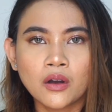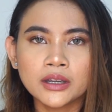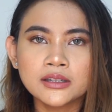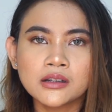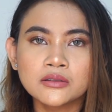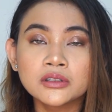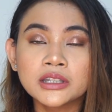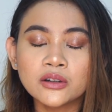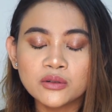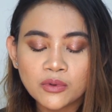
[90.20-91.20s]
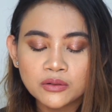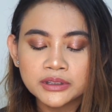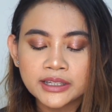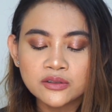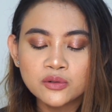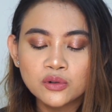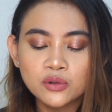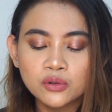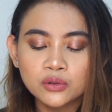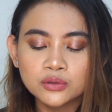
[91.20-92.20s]
Oke selanjutnya aku mau tes
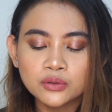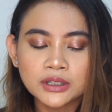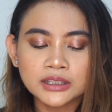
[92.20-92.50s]
dulu untuk